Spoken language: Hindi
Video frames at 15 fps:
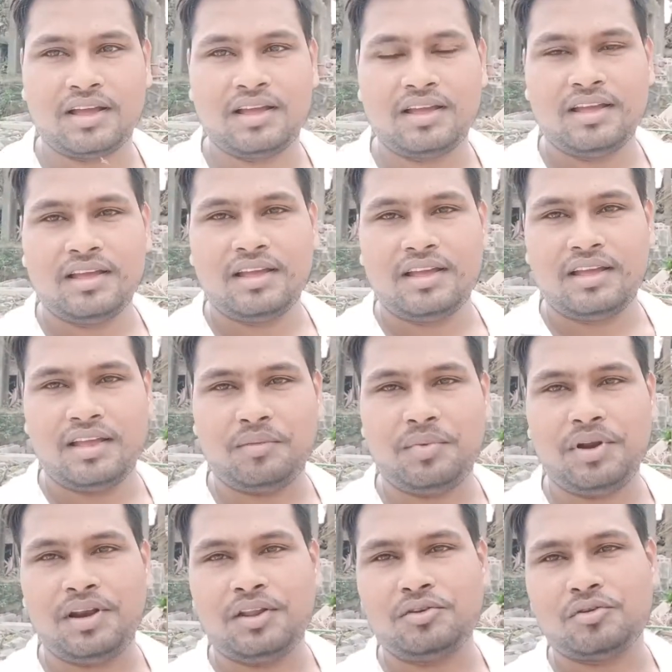है ये
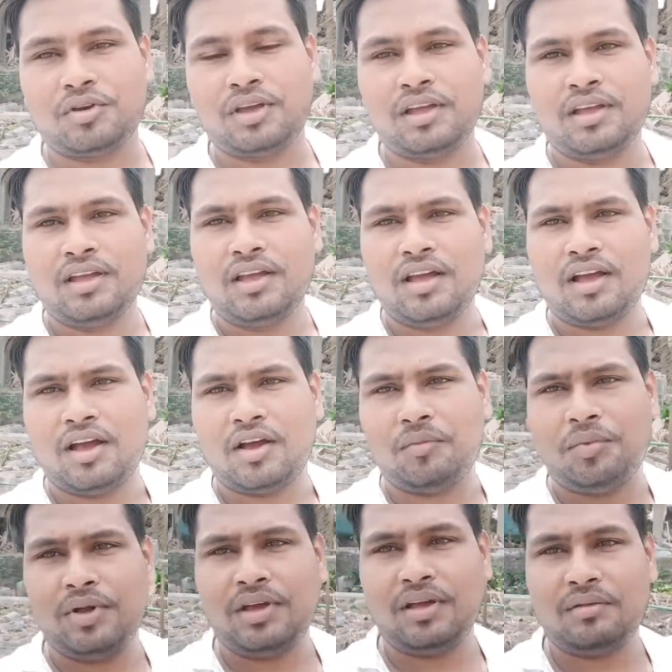बिल्डिंग जो है
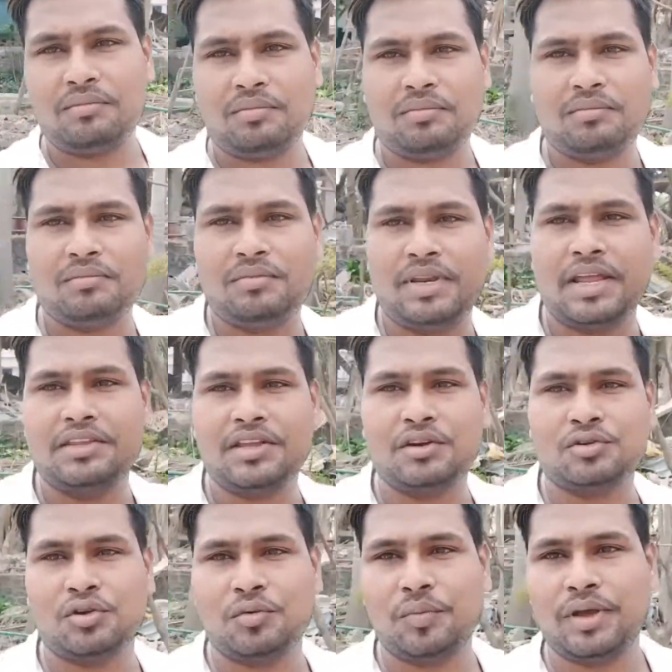अब ये डेंजर
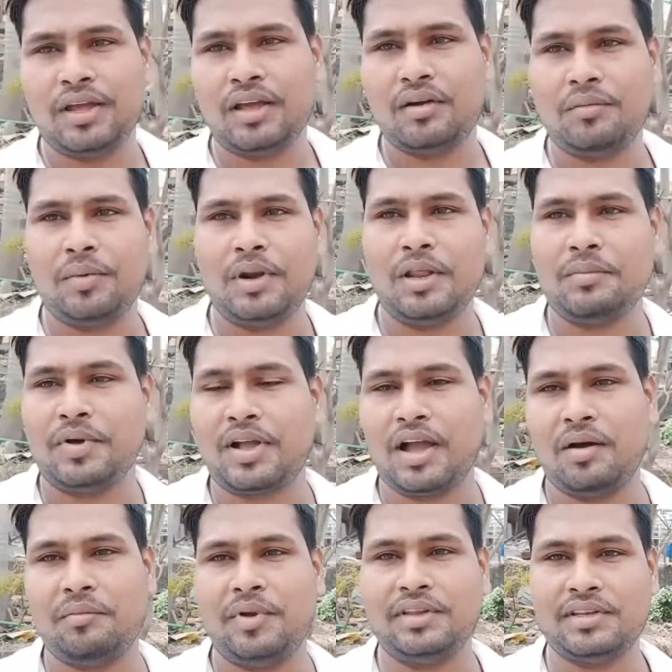जोन में है अब बिल्डिंग पर
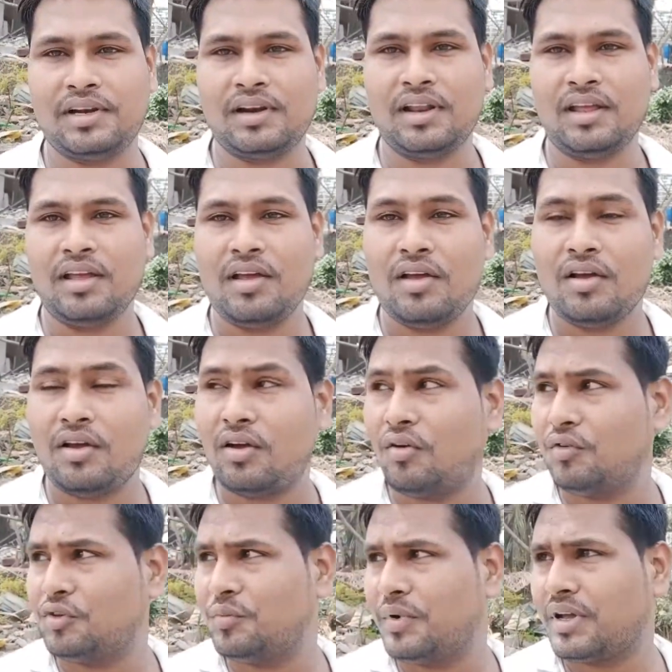काम नहीं चल रहा है
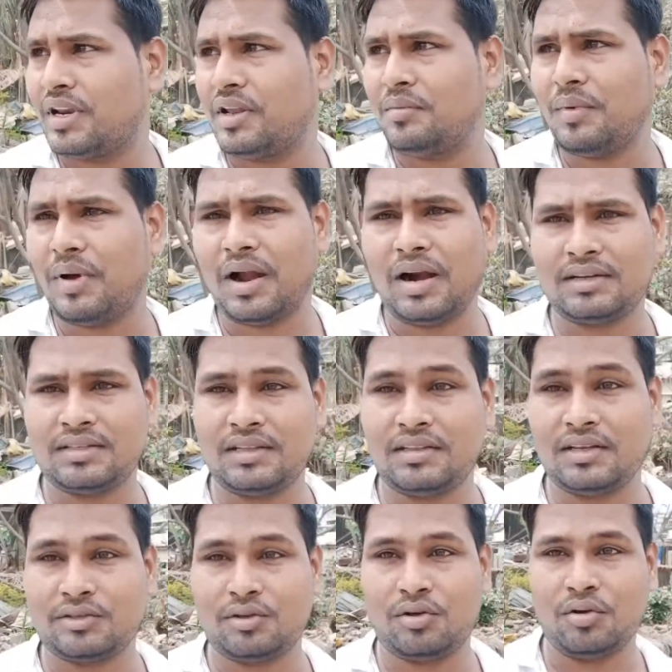और इसमें करीब आठ से
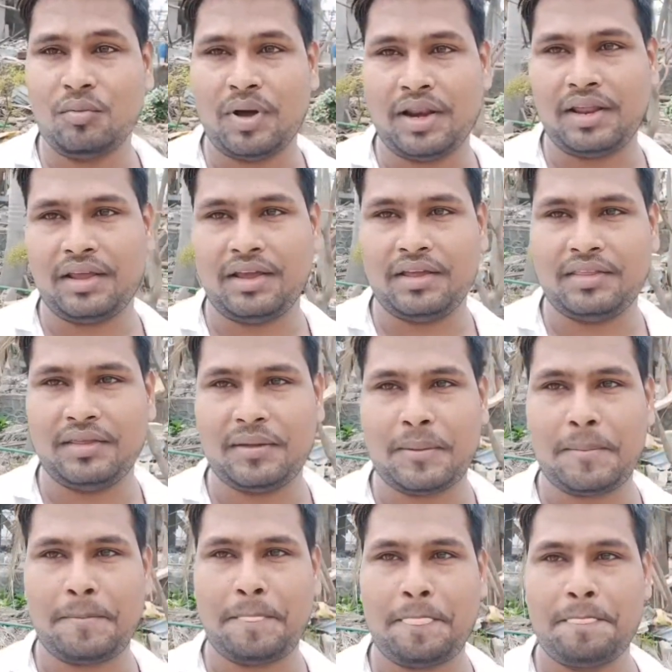दस लोग मारे गए थे
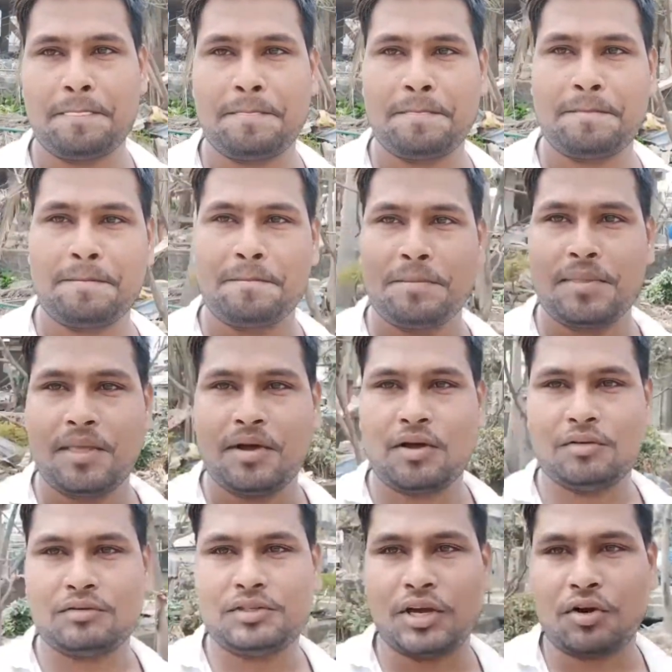
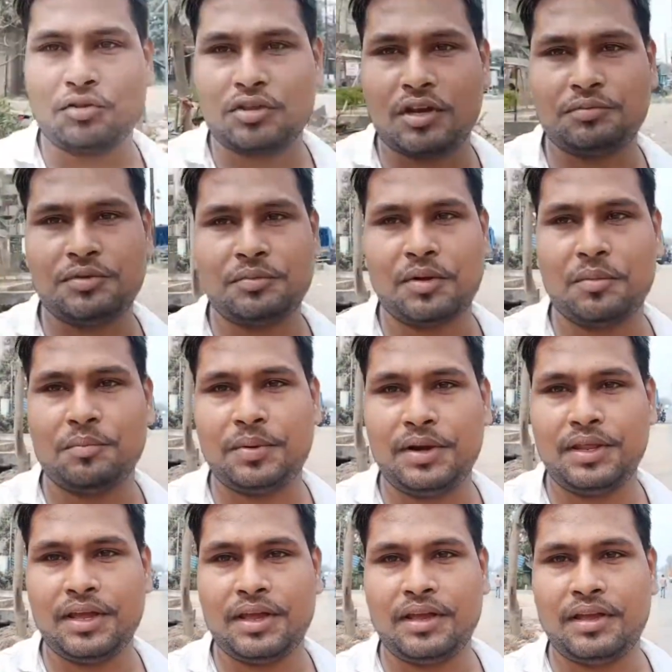और चारों तरफ से
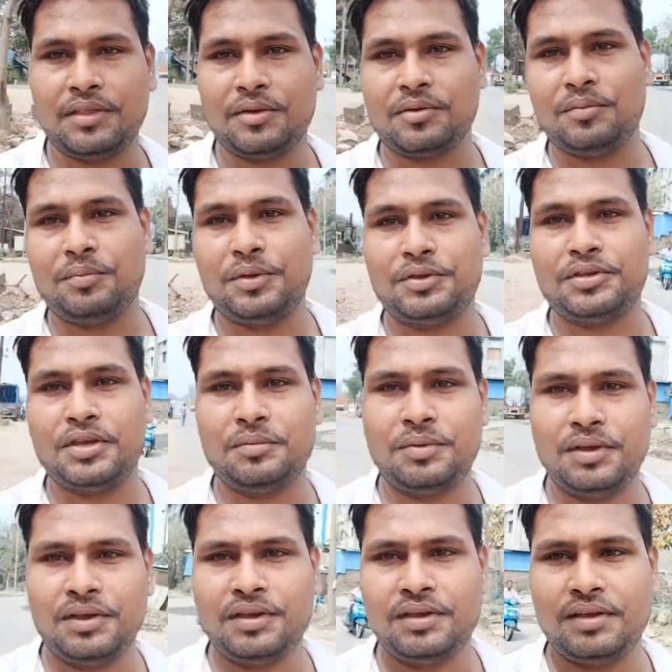कंपनियाँ हैं देखो पीछे
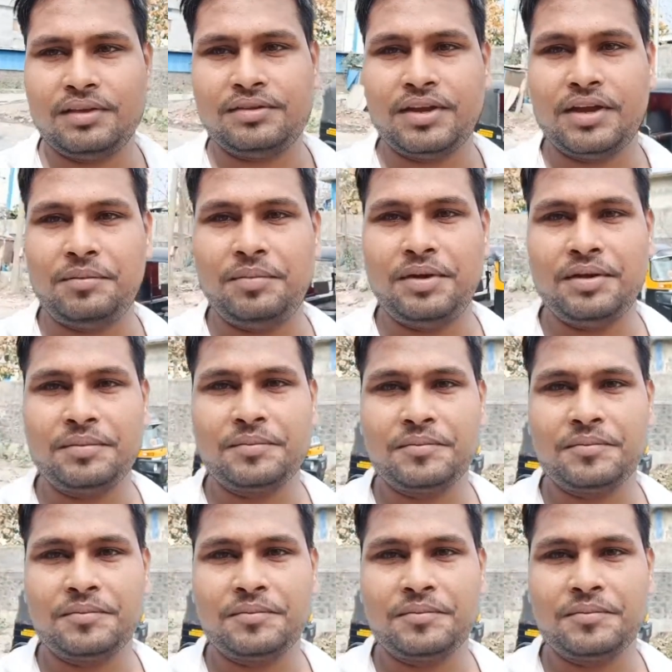भी ये साइड भी